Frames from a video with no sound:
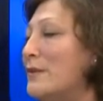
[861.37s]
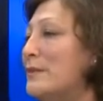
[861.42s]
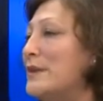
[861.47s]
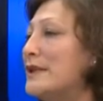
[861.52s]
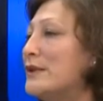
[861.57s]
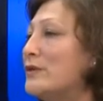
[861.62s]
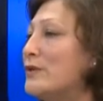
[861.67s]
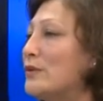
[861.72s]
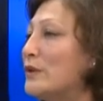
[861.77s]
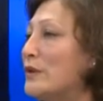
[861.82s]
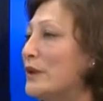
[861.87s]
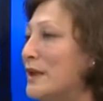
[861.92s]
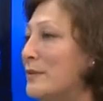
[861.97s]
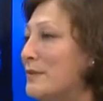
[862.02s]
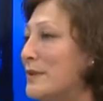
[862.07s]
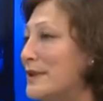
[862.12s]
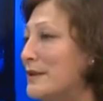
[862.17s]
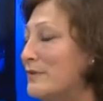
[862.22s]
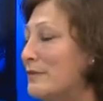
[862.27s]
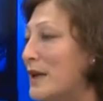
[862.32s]
Biz
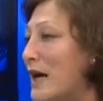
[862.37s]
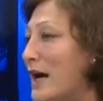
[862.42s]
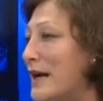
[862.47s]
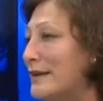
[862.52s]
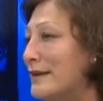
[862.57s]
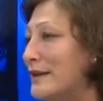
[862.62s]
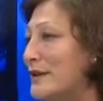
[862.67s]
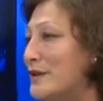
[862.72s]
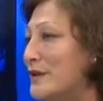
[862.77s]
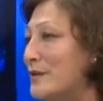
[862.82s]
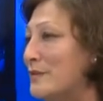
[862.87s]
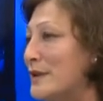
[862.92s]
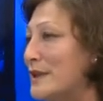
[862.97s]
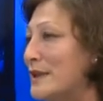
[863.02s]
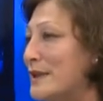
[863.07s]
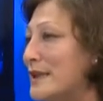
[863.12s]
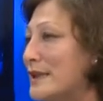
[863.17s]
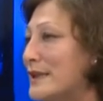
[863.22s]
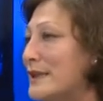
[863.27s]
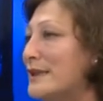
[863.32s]
Türkiye bizim
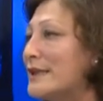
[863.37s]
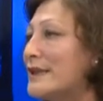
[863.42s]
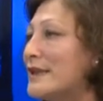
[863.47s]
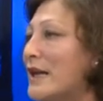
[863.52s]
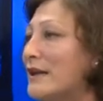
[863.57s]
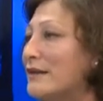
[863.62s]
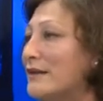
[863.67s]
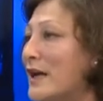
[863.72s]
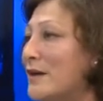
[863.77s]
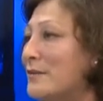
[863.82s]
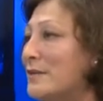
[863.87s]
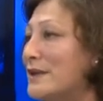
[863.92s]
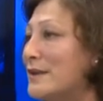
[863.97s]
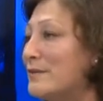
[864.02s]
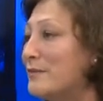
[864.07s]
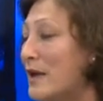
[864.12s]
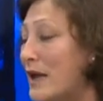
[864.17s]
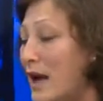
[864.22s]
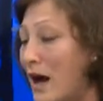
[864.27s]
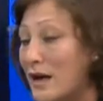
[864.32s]
kardeşimiz, insanlar
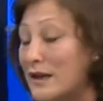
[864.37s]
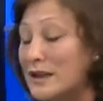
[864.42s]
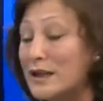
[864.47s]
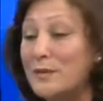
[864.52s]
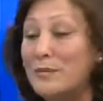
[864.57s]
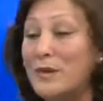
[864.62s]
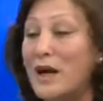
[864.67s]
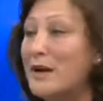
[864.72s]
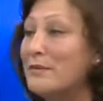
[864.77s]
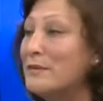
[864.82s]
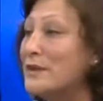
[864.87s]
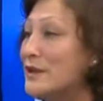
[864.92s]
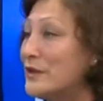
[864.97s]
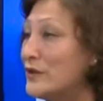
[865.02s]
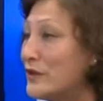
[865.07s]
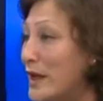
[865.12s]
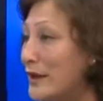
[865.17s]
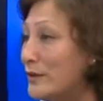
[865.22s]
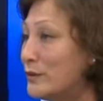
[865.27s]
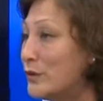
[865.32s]
bizim
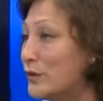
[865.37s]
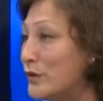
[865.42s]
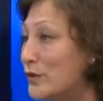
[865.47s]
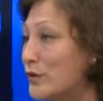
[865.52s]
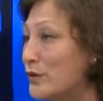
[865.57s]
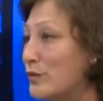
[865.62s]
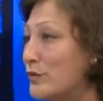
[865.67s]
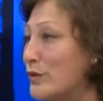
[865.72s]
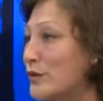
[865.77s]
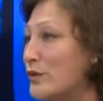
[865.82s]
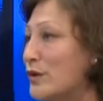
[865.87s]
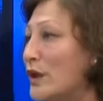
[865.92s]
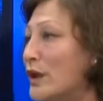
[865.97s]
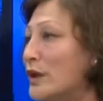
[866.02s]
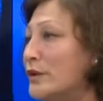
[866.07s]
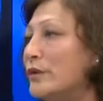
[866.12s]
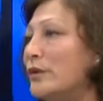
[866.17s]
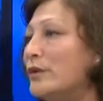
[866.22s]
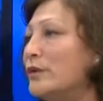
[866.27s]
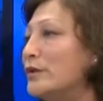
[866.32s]
akrabamız, can dostumuz.
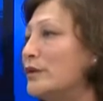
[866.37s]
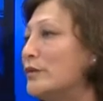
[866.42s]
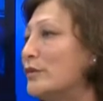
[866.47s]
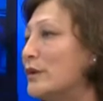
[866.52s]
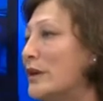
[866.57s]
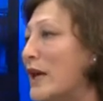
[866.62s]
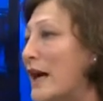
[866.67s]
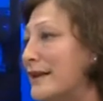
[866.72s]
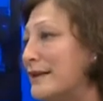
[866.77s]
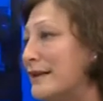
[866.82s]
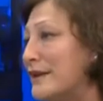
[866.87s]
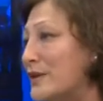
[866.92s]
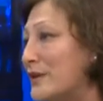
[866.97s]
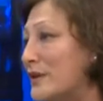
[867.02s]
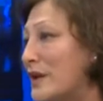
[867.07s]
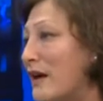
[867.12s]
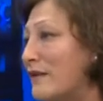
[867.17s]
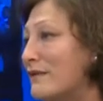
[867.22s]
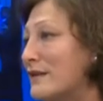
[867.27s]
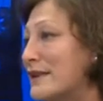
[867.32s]
Ne olur bu kardeş
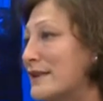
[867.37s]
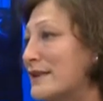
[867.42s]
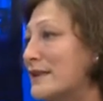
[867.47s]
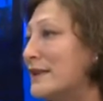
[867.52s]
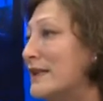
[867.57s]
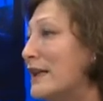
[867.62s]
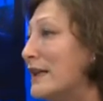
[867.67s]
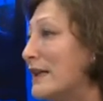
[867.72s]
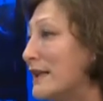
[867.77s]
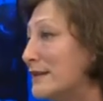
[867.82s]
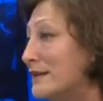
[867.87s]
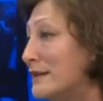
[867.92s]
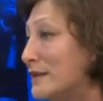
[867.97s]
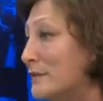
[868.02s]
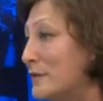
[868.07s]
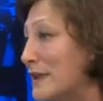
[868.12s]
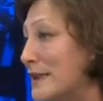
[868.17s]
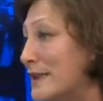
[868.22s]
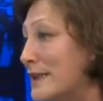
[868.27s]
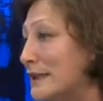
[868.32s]
kavgası
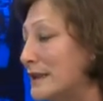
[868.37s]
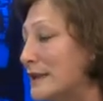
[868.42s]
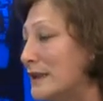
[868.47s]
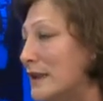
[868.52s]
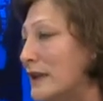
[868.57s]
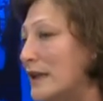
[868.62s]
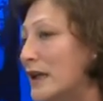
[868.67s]
yaratılmasın.